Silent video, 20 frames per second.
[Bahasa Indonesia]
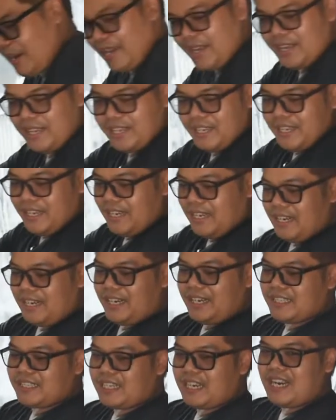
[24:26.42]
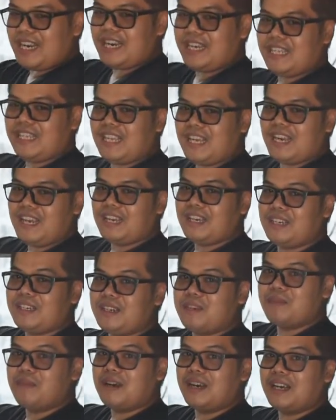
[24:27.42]
okay, uh, eh, sekarang kita akan
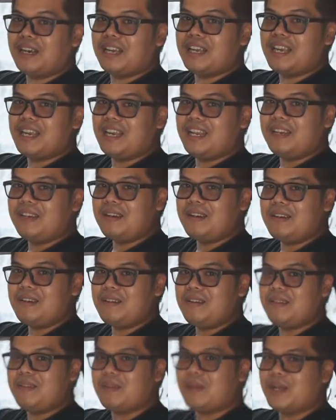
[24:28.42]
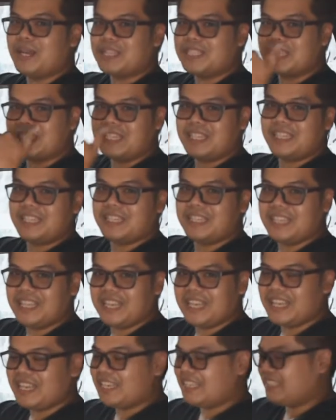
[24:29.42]
ke bagian baris
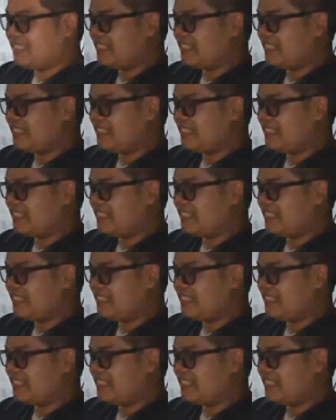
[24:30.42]
ketiga